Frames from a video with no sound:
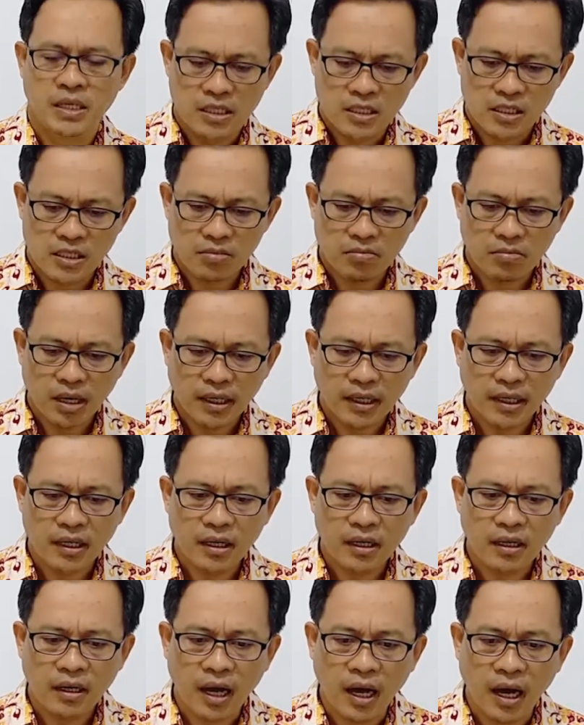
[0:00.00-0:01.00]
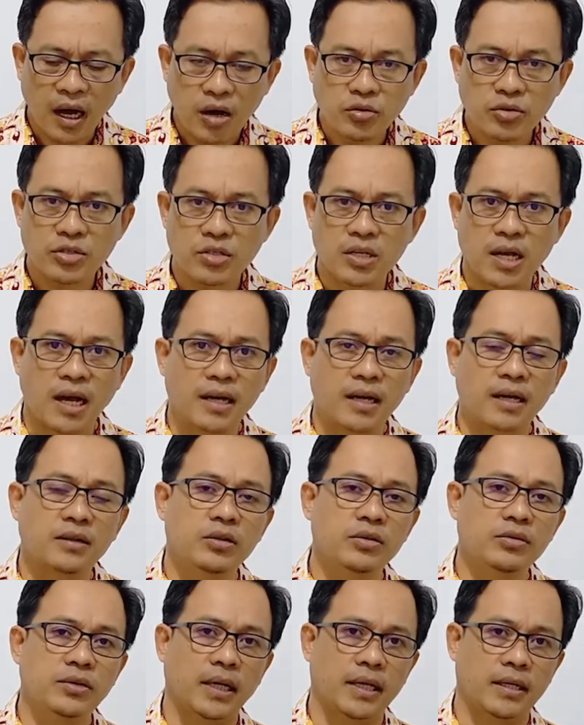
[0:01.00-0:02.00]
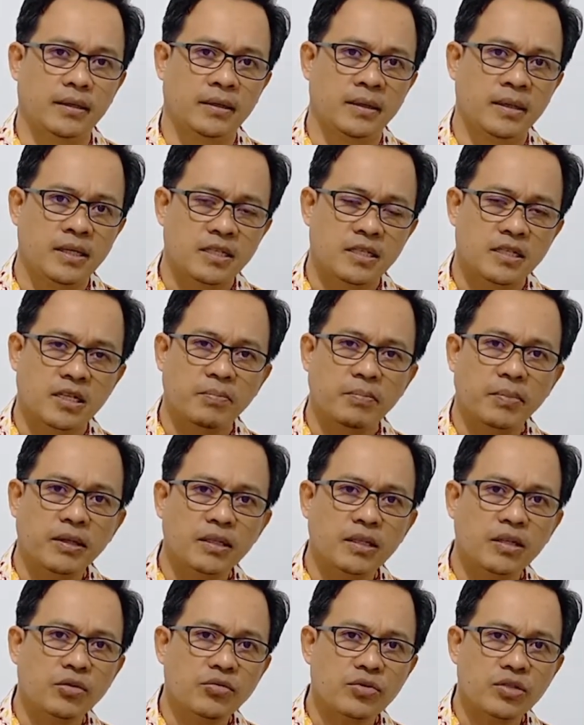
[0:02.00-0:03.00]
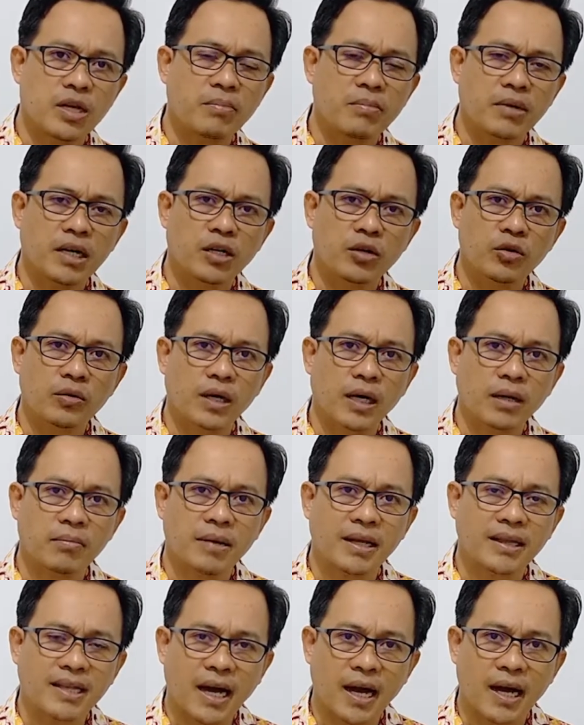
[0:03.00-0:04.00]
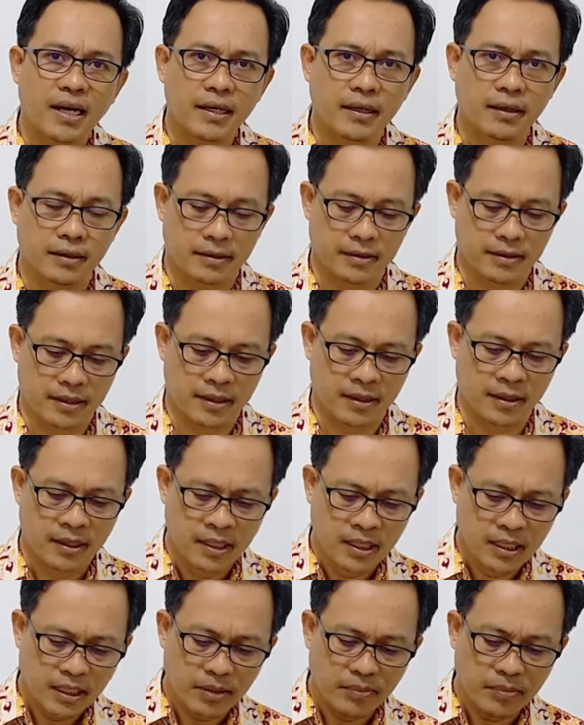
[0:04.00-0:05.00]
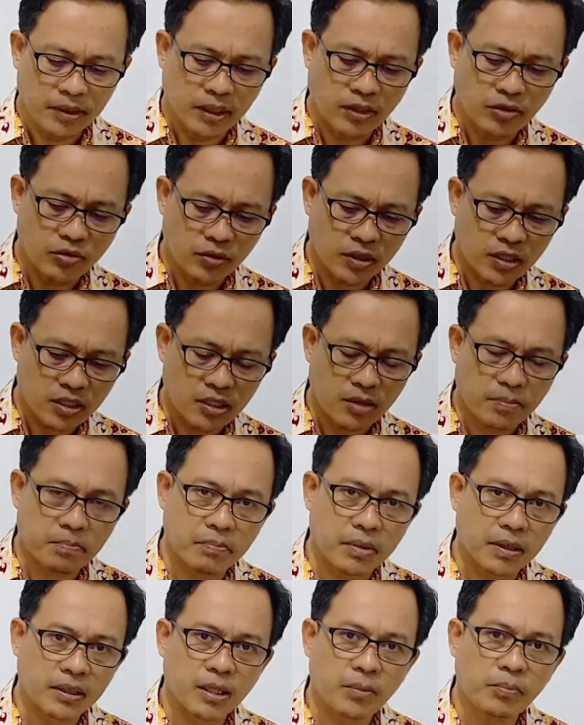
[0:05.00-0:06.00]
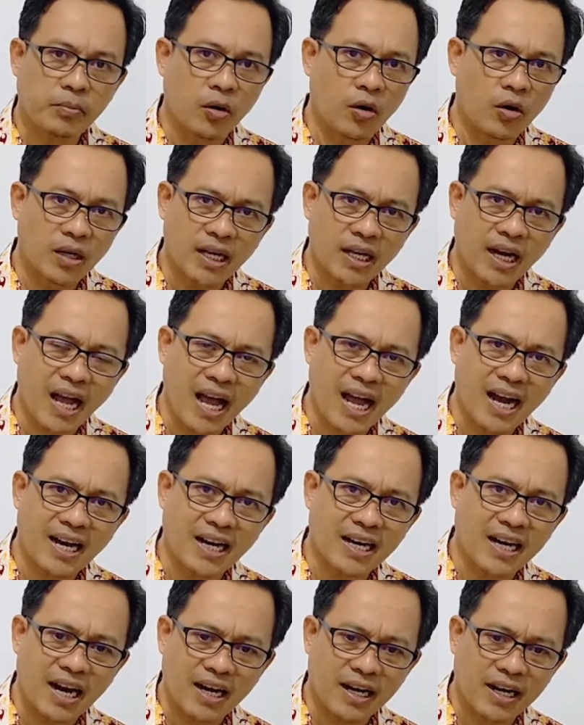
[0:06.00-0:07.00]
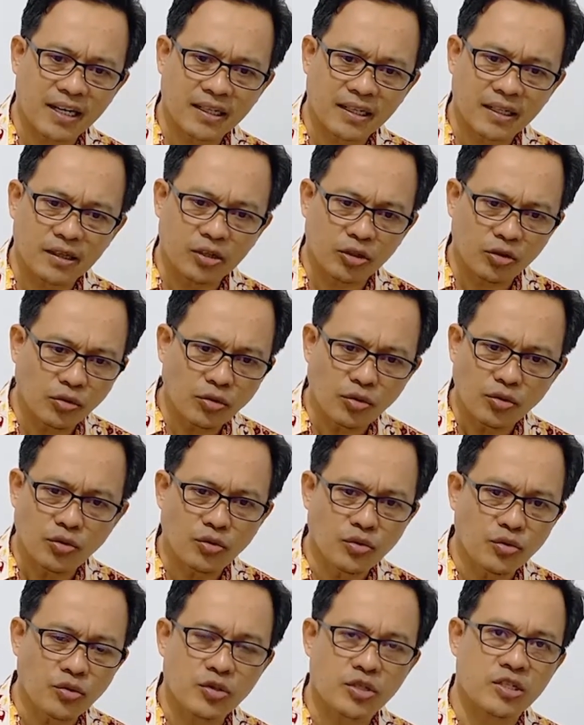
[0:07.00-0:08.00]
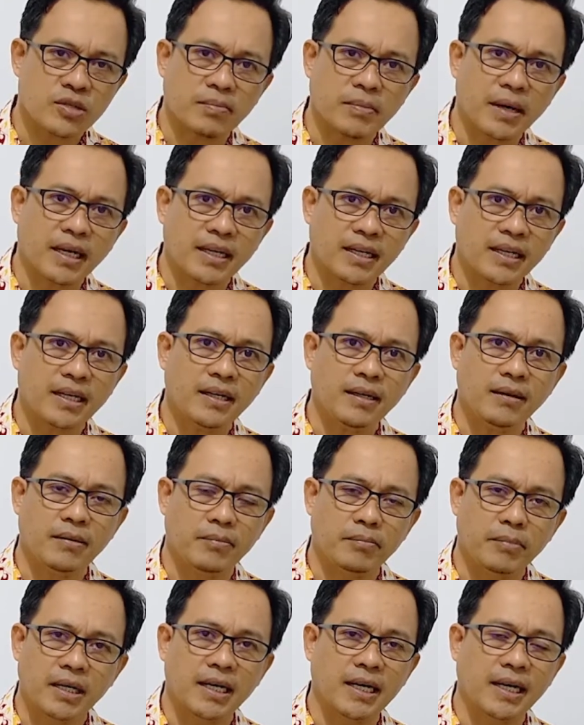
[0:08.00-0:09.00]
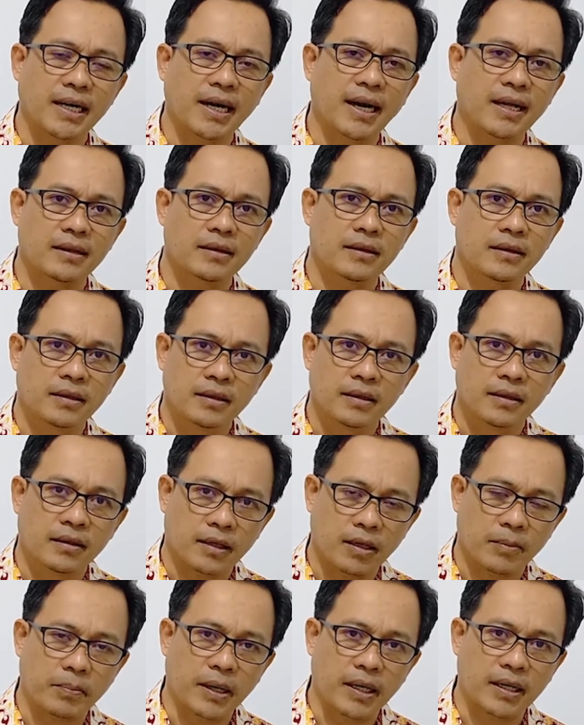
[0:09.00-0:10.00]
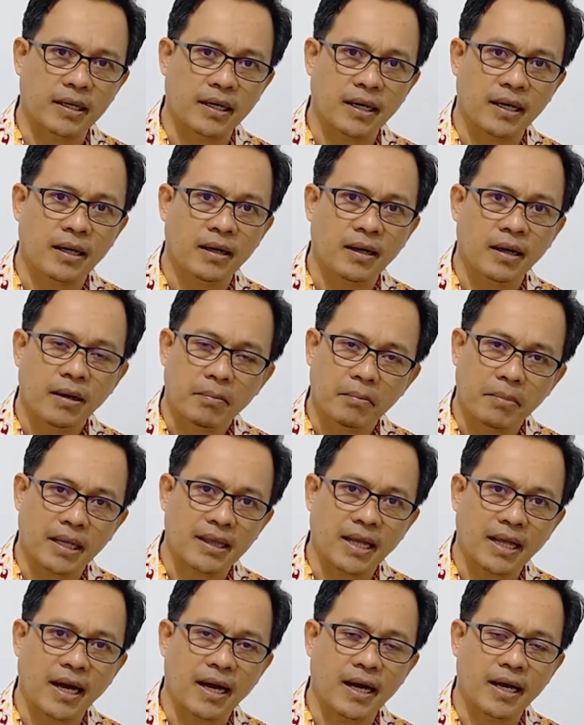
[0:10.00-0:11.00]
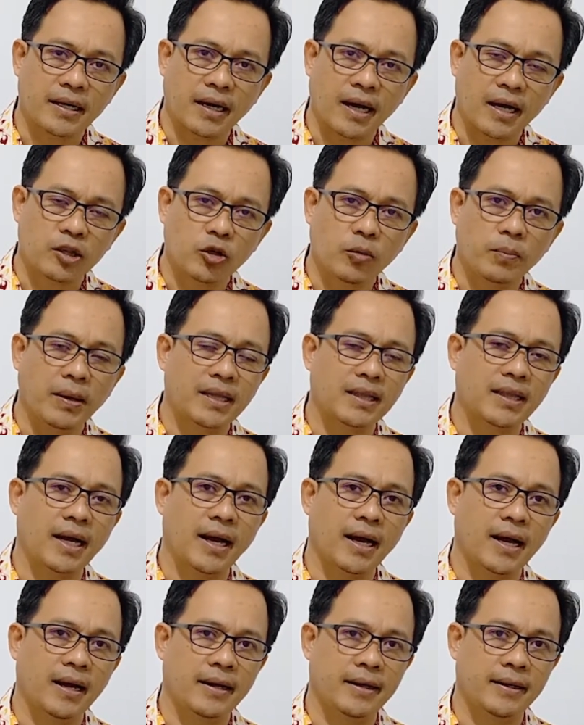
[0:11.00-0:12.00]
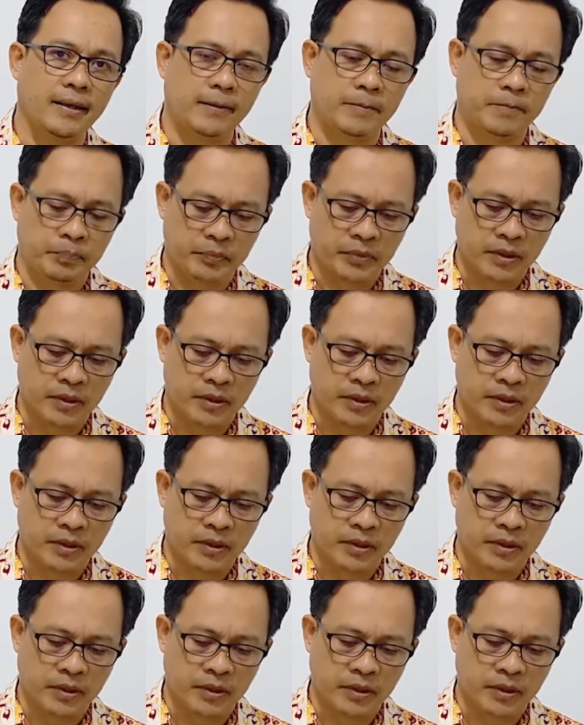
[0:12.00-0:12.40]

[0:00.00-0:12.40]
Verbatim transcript: Semakin haus akan Tuhan, seperti rusa merindukan mata air. Ya. Demikian juga seperti pohon yang akar-akarnya terus semakin mendekat kepada mata air atau batang air.